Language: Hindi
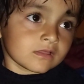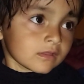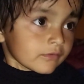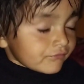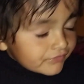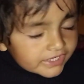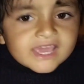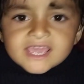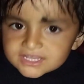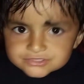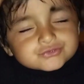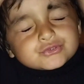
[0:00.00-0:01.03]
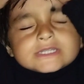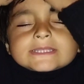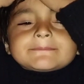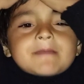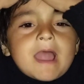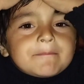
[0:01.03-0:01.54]
स्कूटी
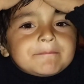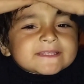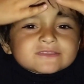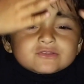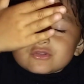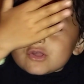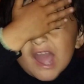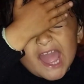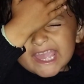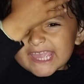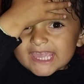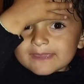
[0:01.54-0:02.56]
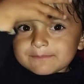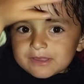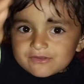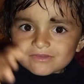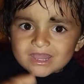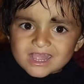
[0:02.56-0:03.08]
पापा तो आए हे
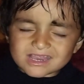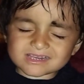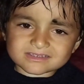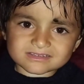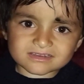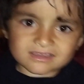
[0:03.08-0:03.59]
भगवान